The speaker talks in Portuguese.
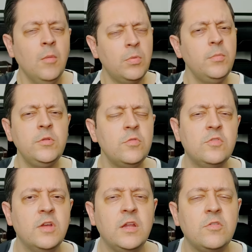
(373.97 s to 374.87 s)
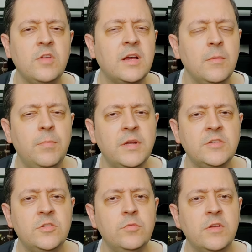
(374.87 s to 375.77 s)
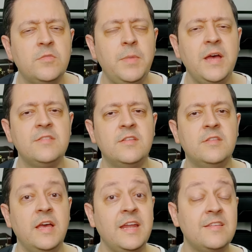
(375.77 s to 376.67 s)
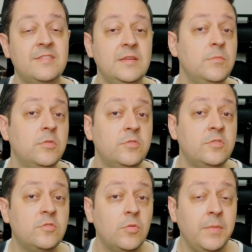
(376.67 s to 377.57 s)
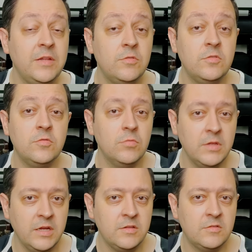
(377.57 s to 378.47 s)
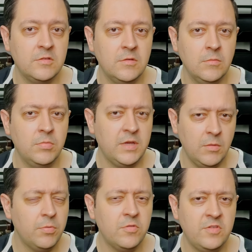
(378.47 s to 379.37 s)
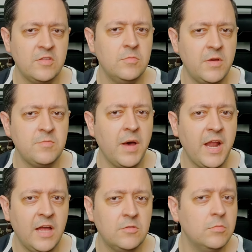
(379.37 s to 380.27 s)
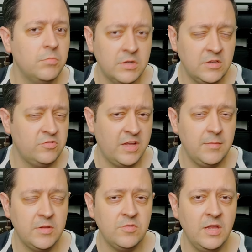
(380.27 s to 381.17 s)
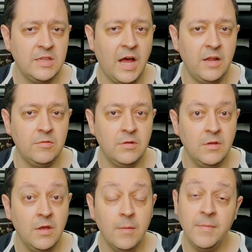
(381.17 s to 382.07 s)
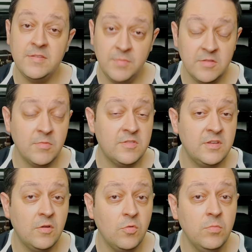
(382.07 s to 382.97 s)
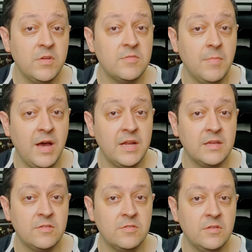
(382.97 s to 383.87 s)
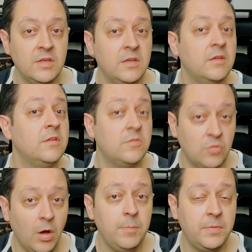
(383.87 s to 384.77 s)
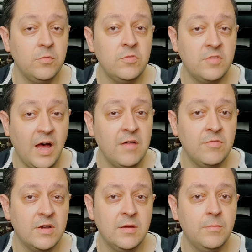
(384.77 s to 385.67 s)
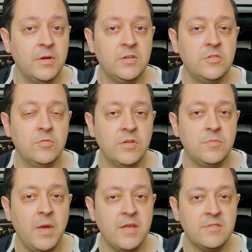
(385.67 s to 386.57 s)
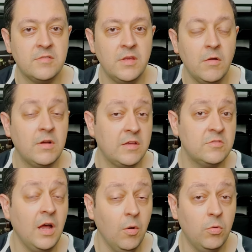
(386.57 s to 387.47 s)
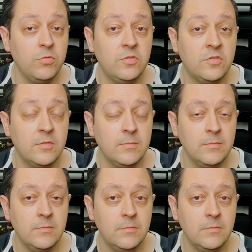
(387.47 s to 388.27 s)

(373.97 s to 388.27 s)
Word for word: Por muitos anos, a campana de duas peças era símbolo de instrumentos estudantes, porque é um processo mais barato, porque gera menos retalho. Mas mesmo assim, algumas marcas top usavam a campana de duas peças. É o caso da Olds.